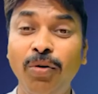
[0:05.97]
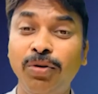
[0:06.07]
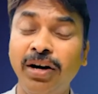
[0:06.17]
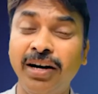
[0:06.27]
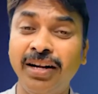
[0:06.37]

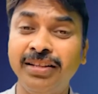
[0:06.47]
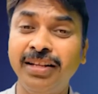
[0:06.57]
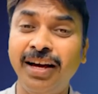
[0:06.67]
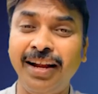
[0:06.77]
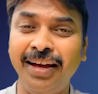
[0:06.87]
ఒక
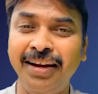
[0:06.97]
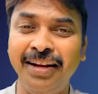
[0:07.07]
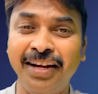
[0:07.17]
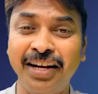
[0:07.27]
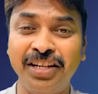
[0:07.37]

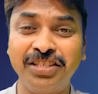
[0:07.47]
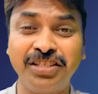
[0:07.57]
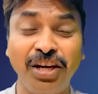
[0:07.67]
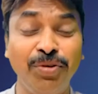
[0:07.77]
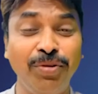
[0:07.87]
గ్రంథాలయాన్ని
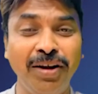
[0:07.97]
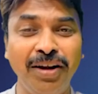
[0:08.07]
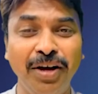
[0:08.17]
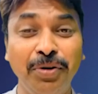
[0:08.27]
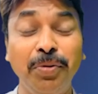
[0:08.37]
కట్టిస్తాను
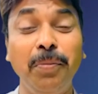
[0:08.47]
అన్నారు